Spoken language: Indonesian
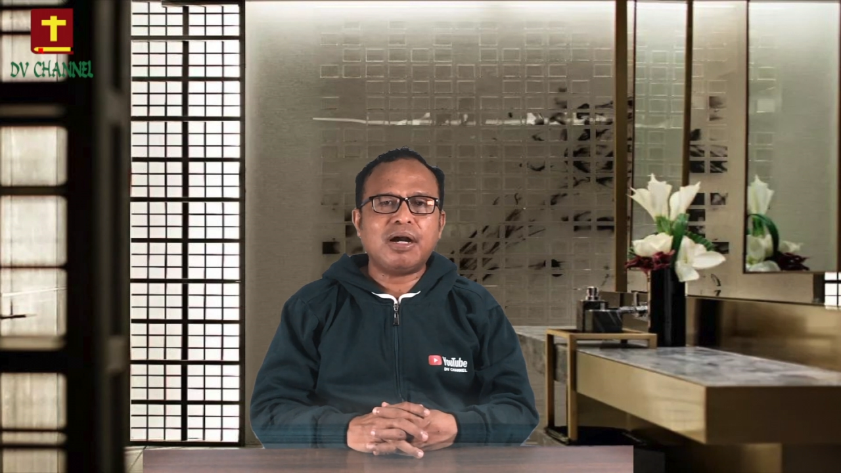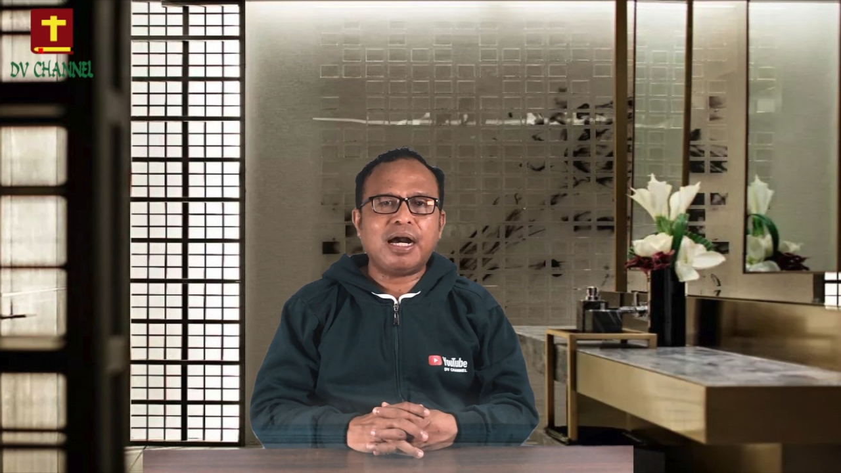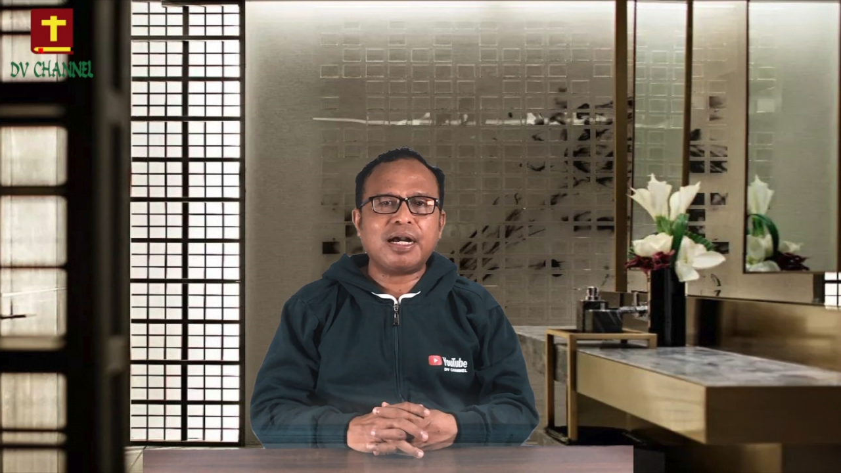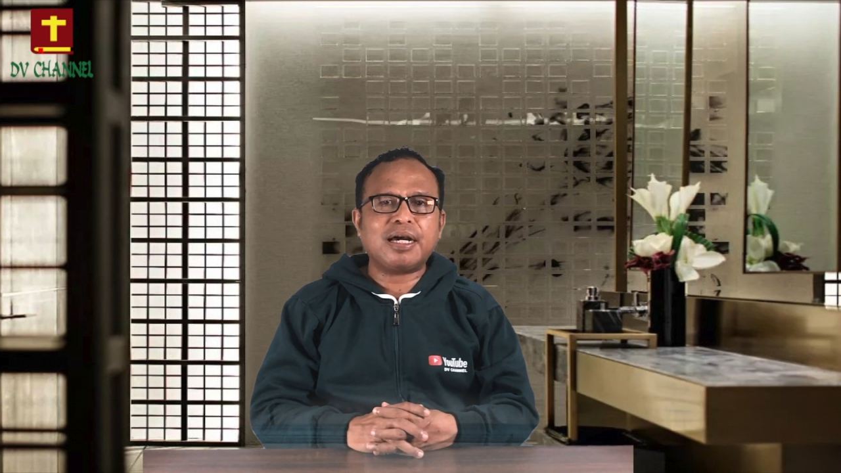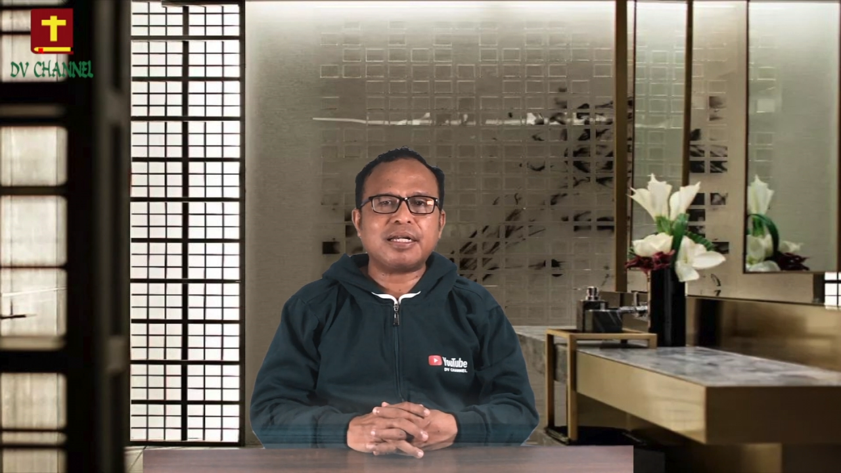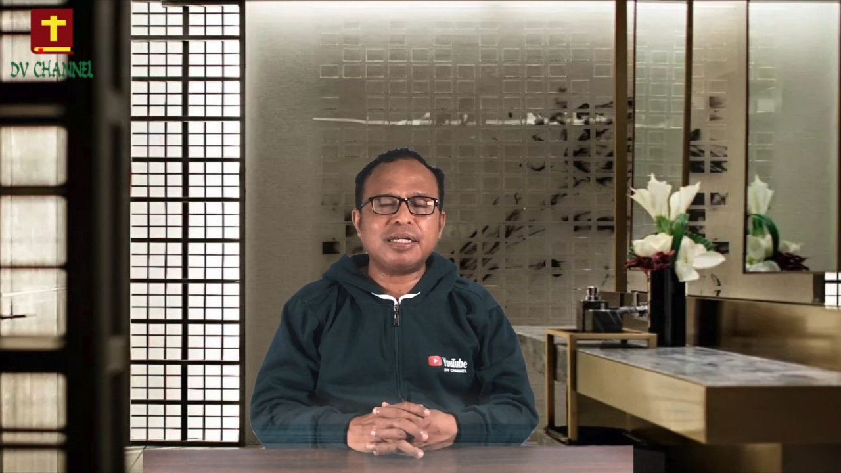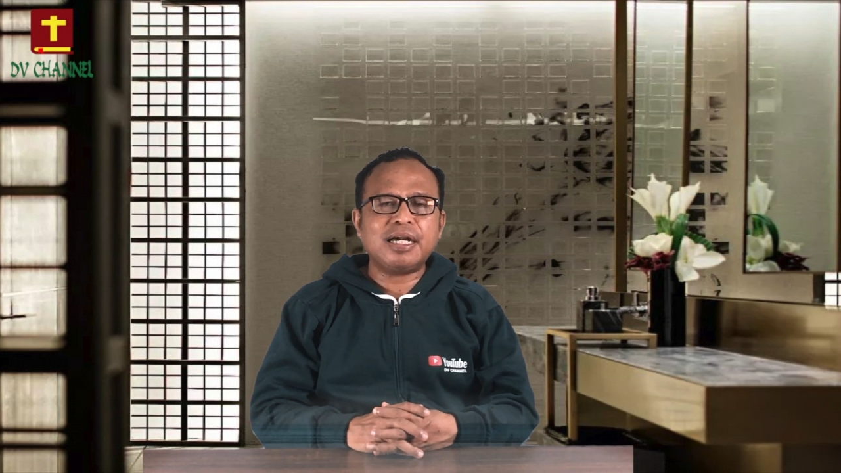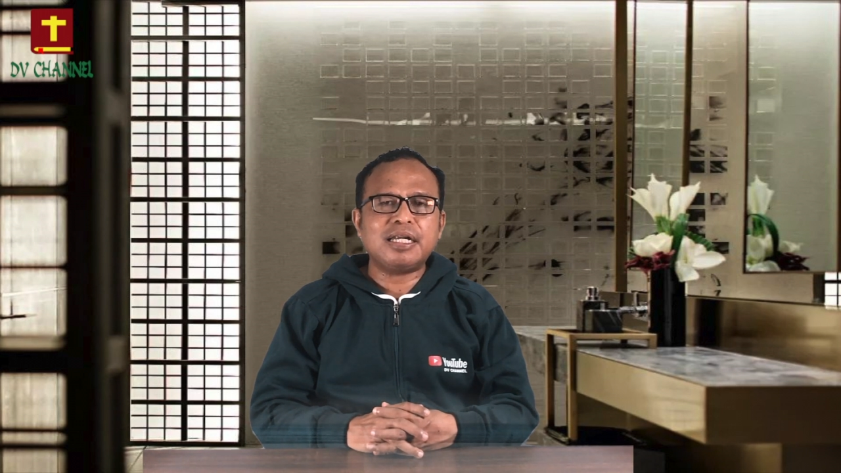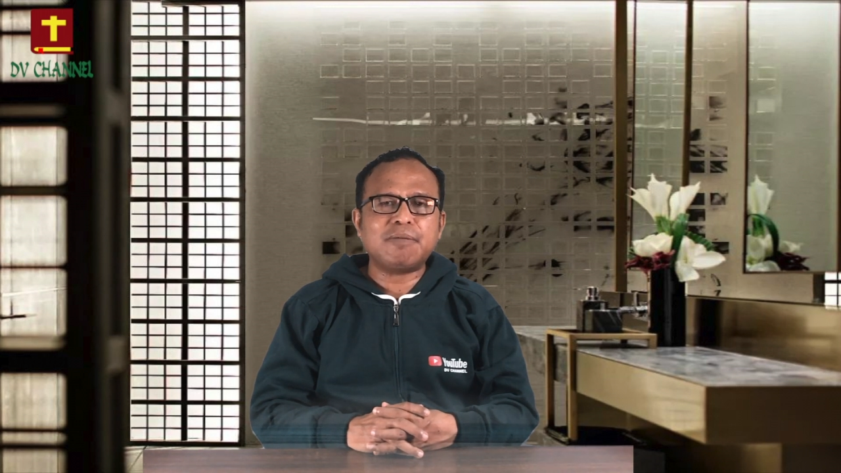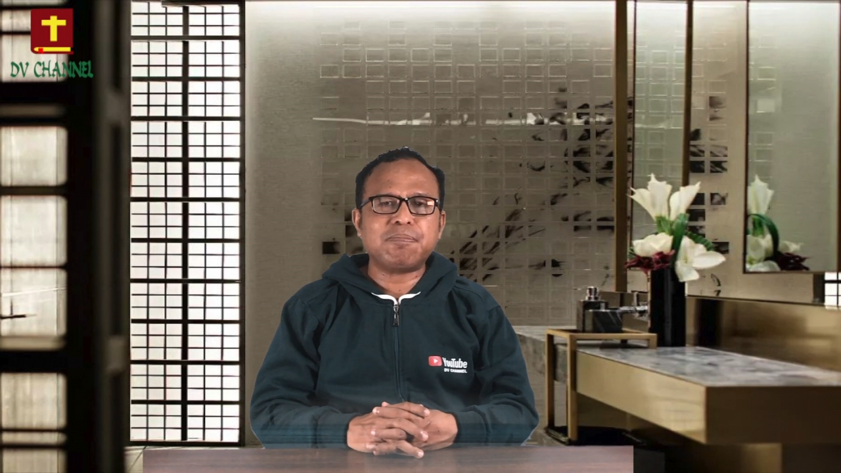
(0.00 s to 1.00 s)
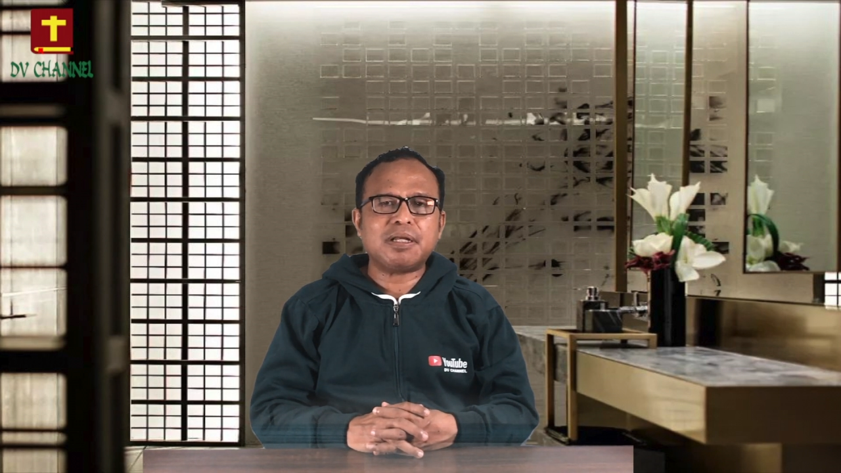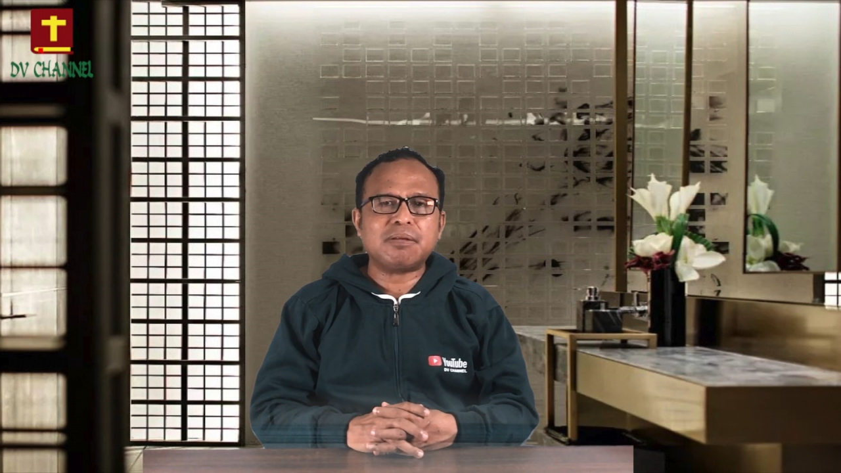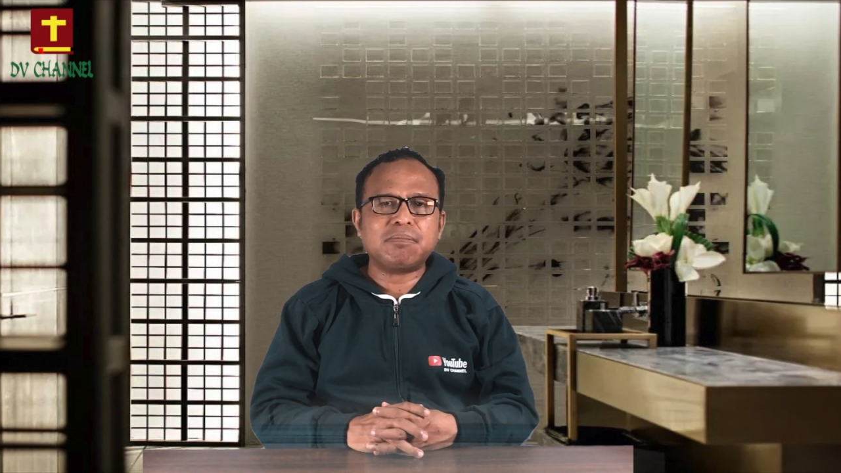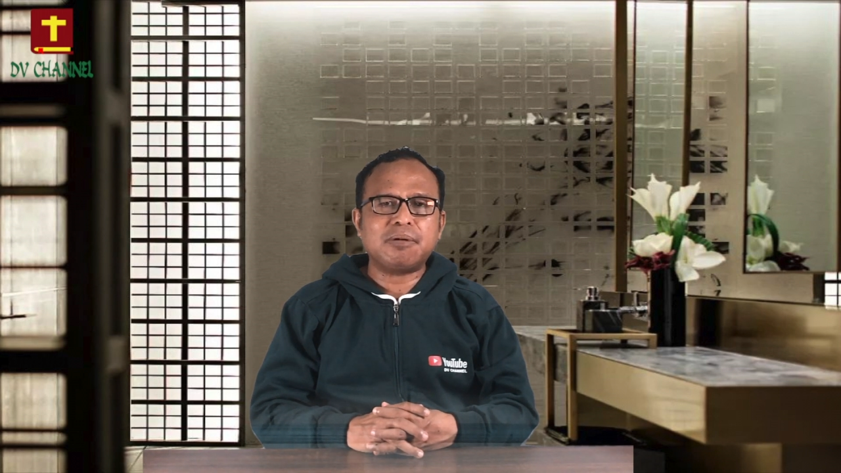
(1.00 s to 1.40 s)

agar dia dapat